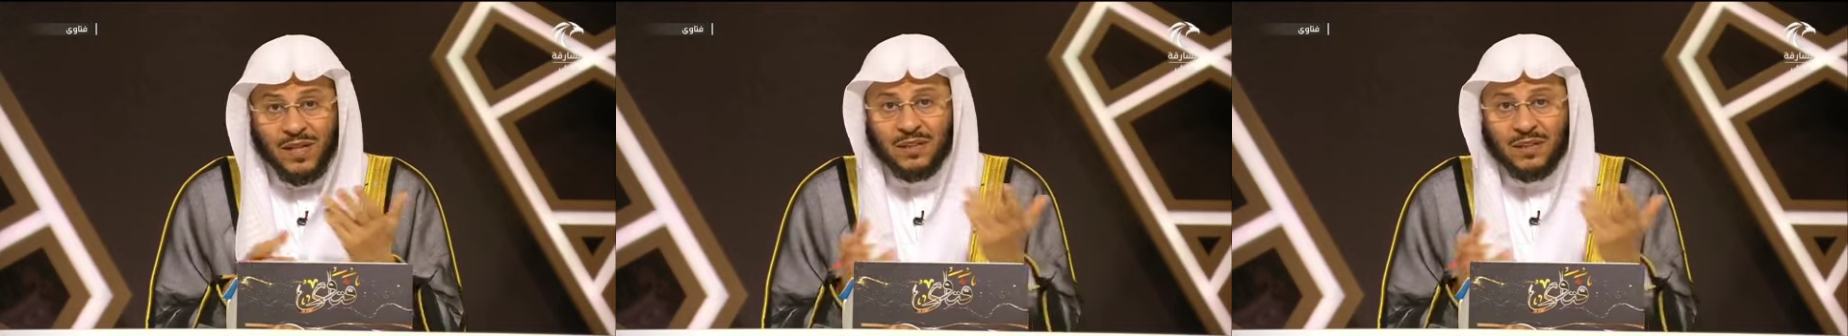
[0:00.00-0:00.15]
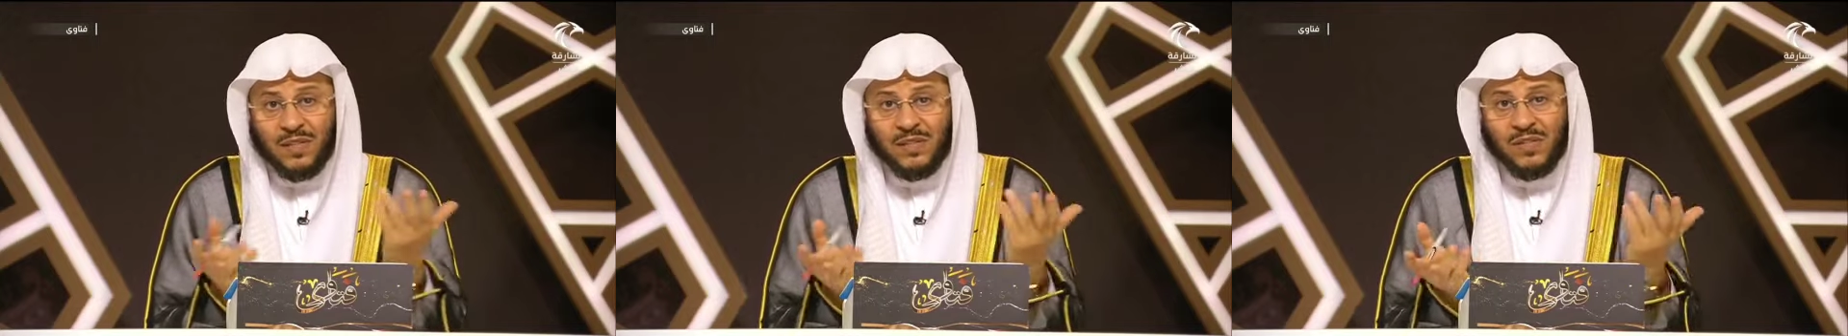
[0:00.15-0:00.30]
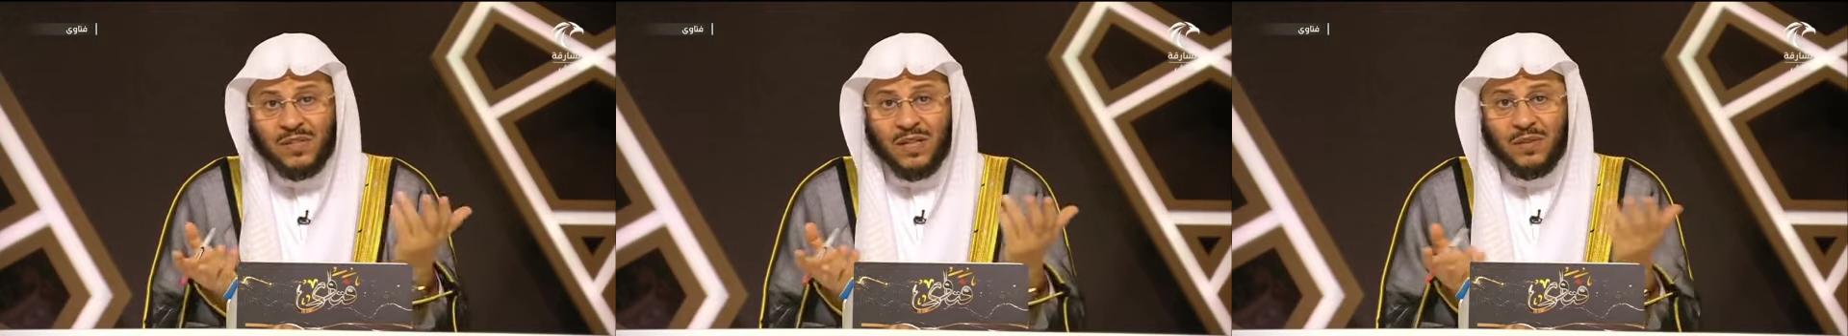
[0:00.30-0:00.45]

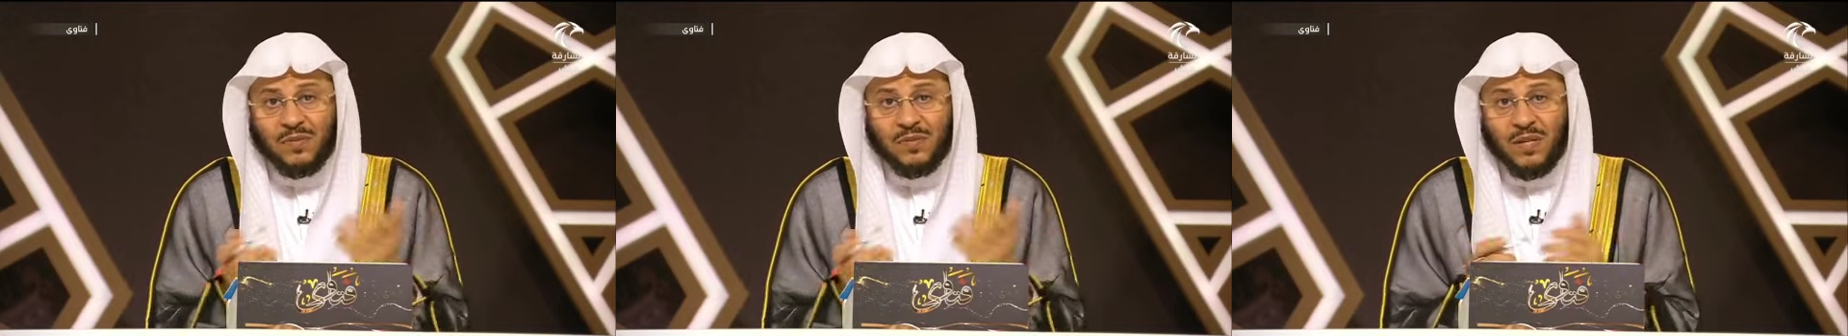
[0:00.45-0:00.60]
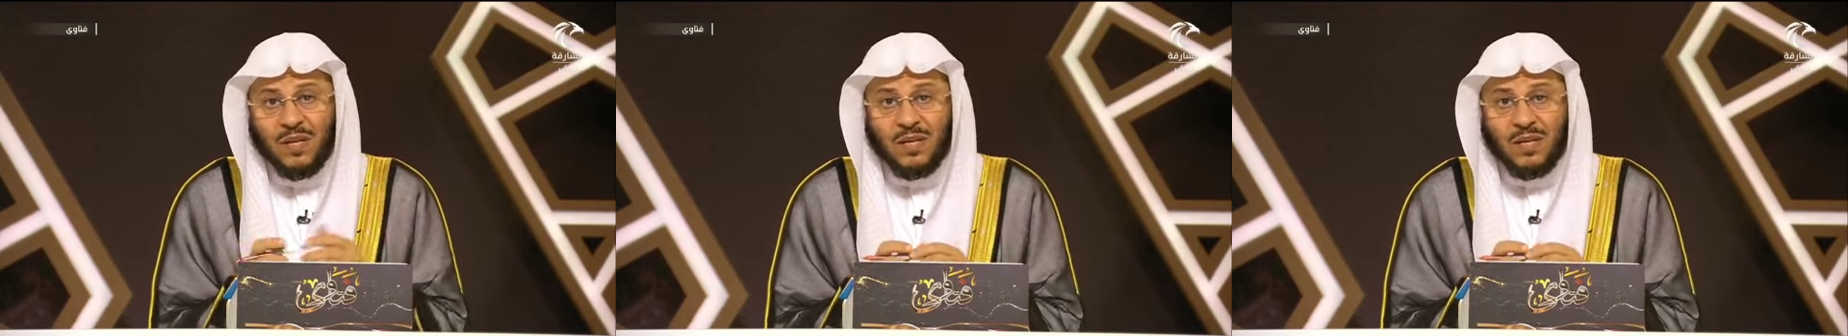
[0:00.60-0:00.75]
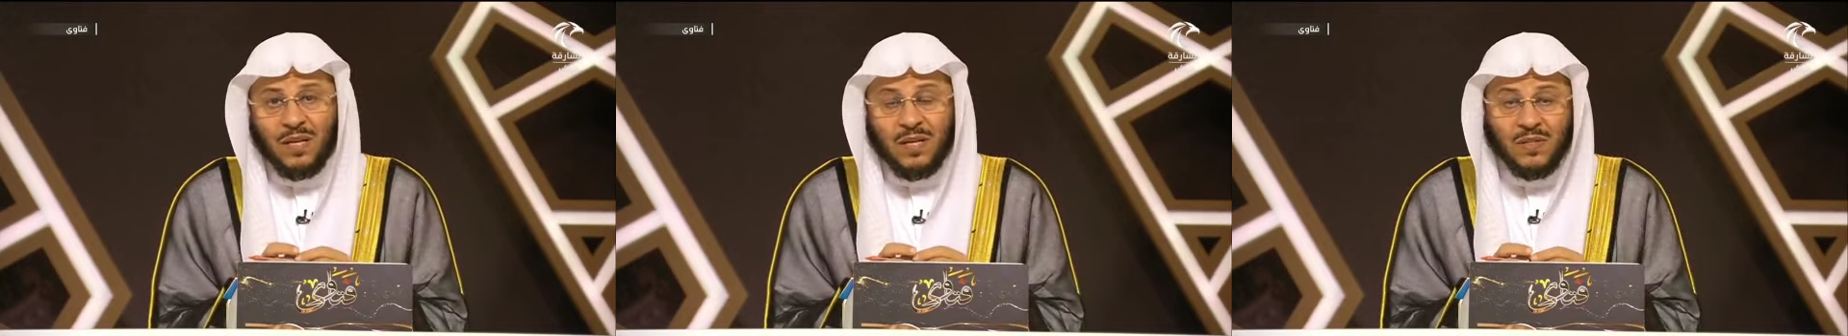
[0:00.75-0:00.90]
تستغفر
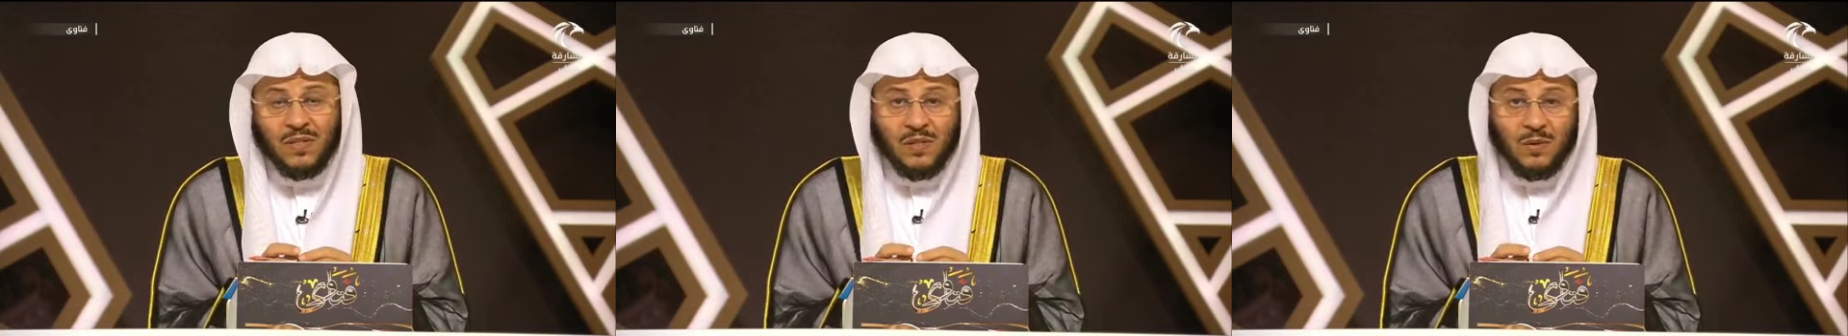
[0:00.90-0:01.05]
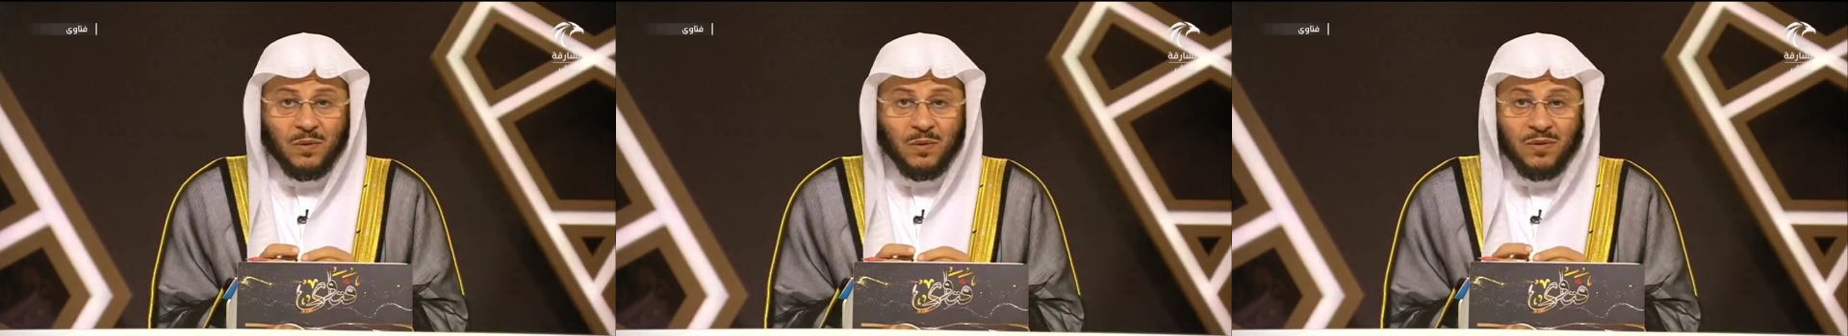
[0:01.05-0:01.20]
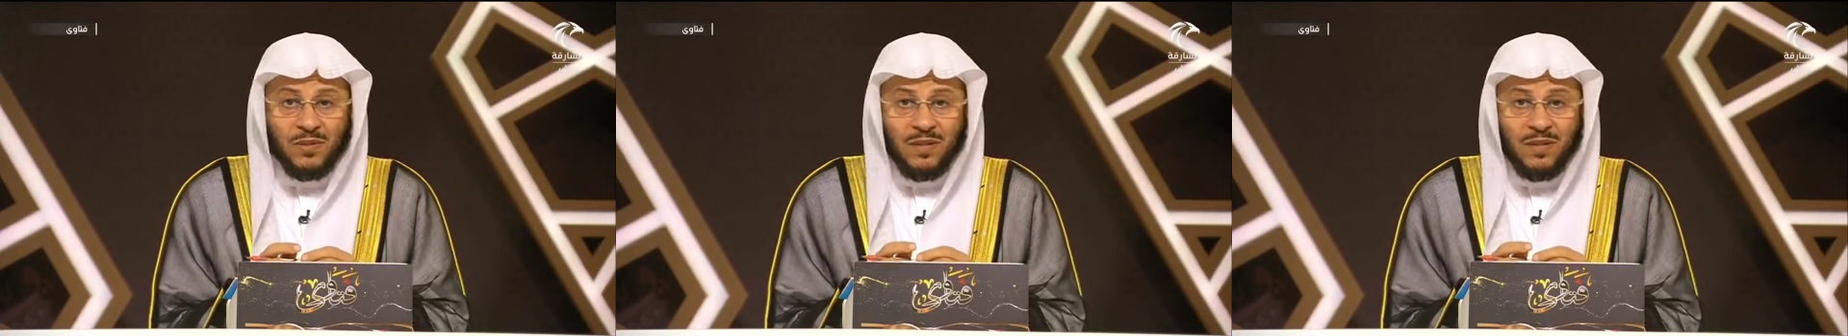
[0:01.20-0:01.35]
الله عز
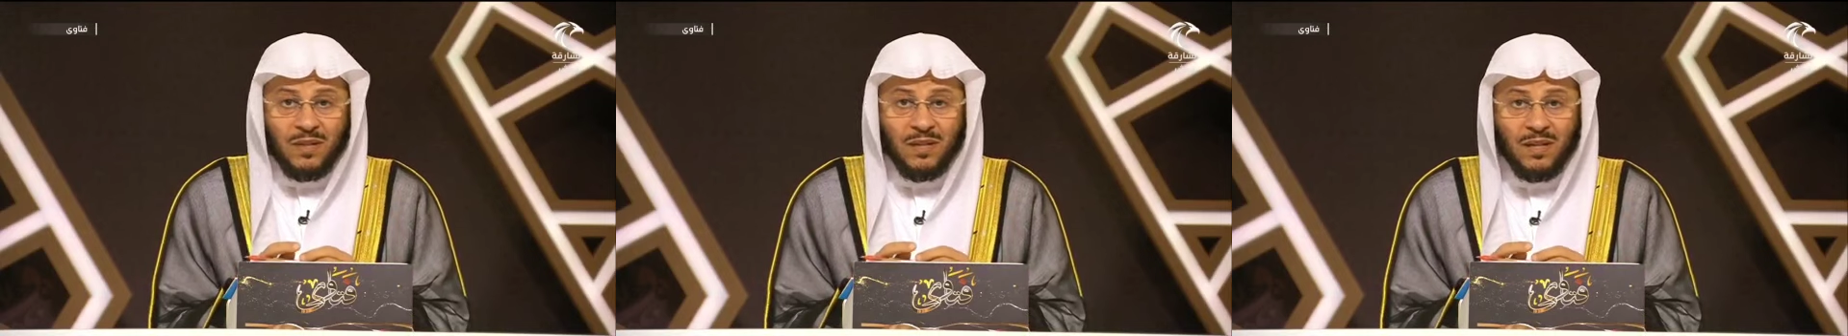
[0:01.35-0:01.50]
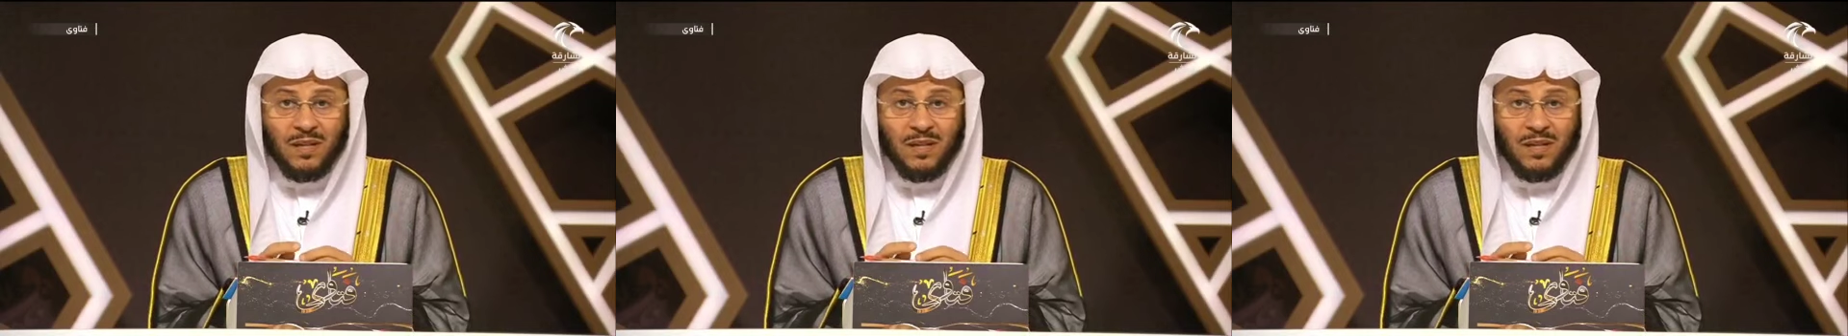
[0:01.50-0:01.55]
وجل